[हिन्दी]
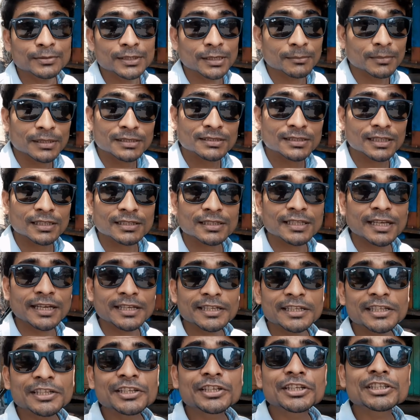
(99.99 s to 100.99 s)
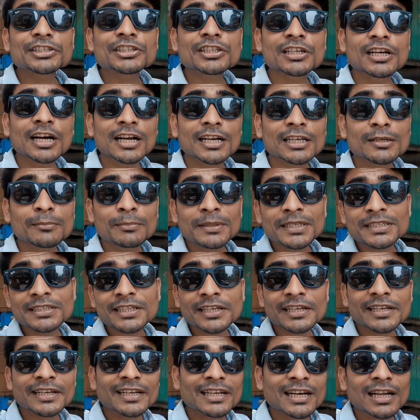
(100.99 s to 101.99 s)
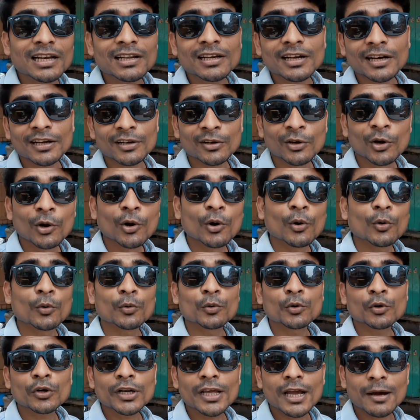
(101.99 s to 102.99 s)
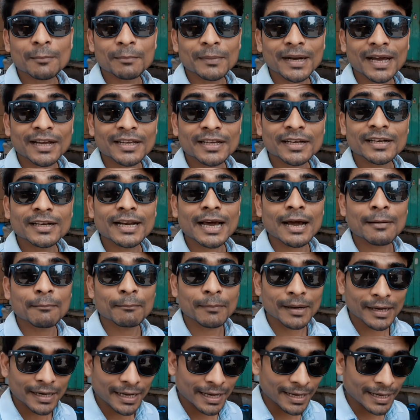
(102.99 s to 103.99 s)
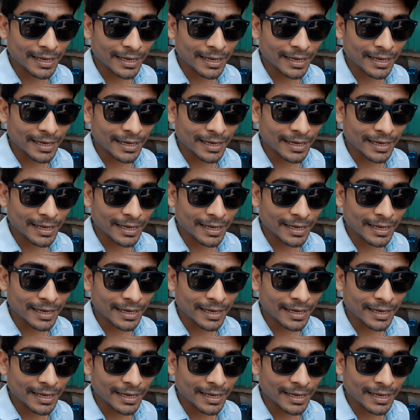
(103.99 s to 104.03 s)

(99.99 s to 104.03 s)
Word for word: आप समझ सकते हैं कि किस गरीबी से निकलकर उन्होंने अपना यह नाम